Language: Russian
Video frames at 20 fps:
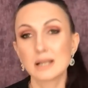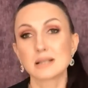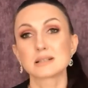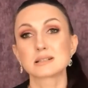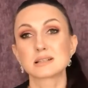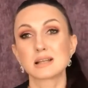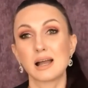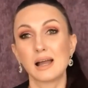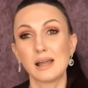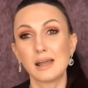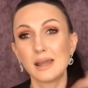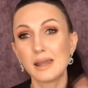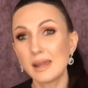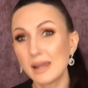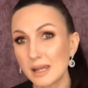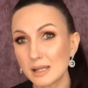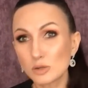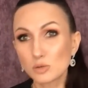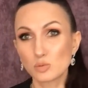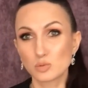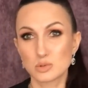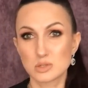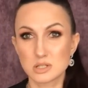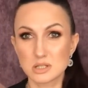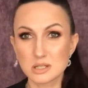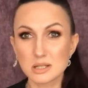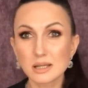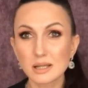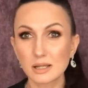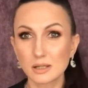за эту
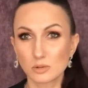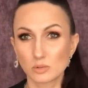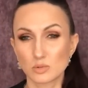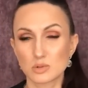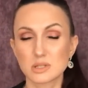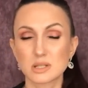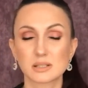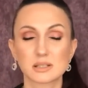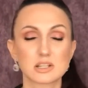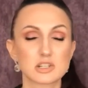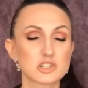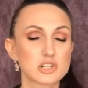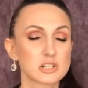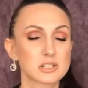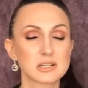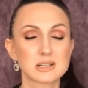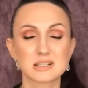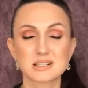цену соотношение